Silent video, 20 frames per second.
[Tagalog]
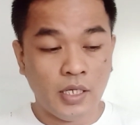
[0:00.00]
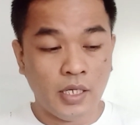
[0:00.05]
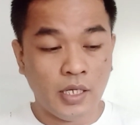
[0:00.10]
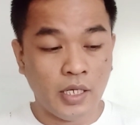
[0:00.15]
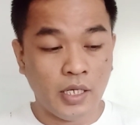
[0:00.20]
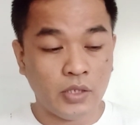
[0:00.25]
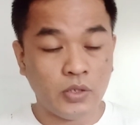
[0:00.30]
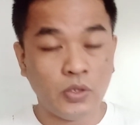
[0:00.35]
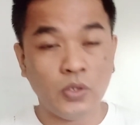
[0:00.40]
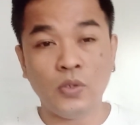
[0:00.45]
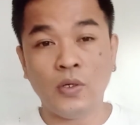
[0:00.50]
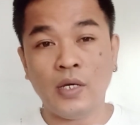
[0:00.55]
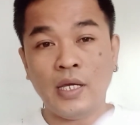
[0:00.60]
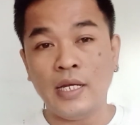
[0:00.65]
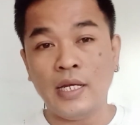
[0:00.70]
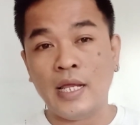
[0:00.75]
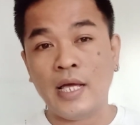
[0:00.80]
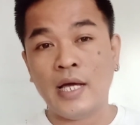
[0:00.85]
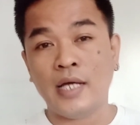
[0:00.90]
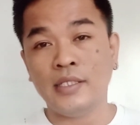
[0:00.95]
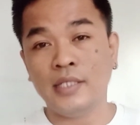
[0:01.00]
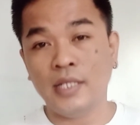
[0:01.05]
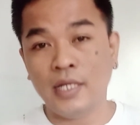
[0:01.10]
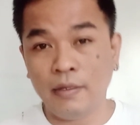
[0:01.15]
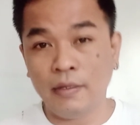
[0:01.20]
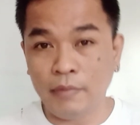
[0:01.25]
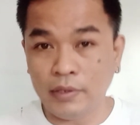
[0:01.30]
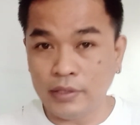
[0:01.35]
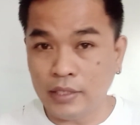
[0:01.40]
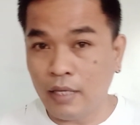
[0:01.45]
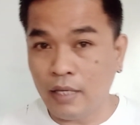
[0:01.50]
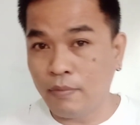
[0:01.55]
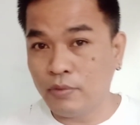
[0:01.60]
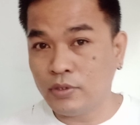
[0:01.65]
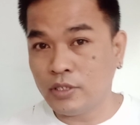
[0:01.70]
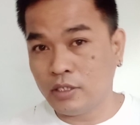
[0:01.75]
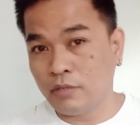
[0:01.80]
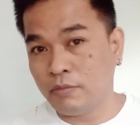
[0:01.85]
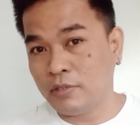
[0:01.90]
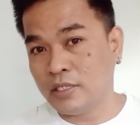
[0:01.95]
Uh, ito yung kailangan nilang
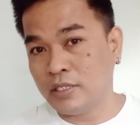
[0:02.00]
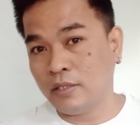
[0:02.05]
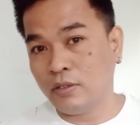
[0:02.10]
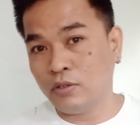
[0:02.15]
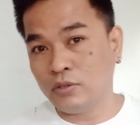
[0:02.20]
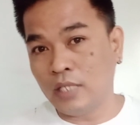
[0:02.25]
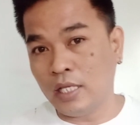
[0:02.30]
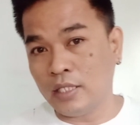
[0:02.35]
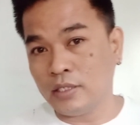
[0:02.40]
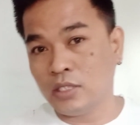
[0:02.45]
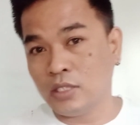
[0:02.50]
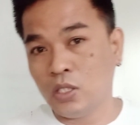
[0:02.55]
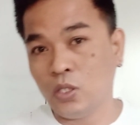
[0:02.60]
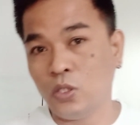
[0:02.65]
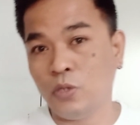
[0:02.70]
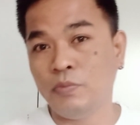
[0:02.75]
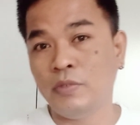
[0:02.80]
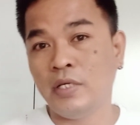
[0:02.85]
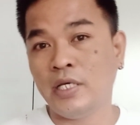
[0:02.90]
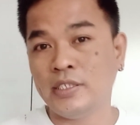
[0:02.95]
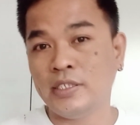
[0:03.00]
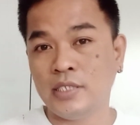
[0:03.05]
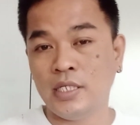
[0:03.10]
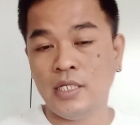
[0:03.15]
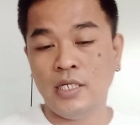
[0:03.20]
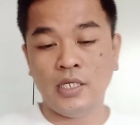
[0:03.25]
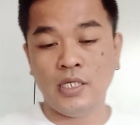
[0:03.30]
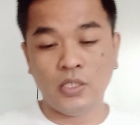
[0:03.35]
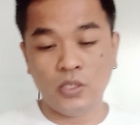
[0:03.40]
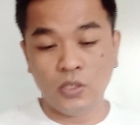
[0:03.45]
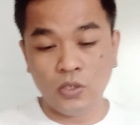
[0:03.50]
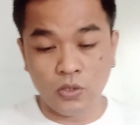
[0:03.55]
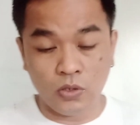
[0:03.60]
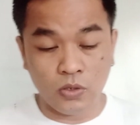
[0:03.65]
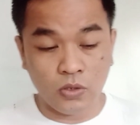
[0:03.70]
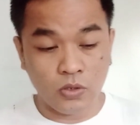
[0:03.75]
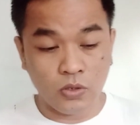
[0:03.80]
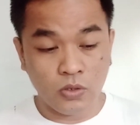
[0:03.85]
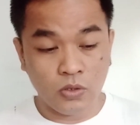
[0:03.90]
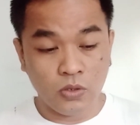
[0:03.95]
matapos at masagutan sa loob ng isang linggo.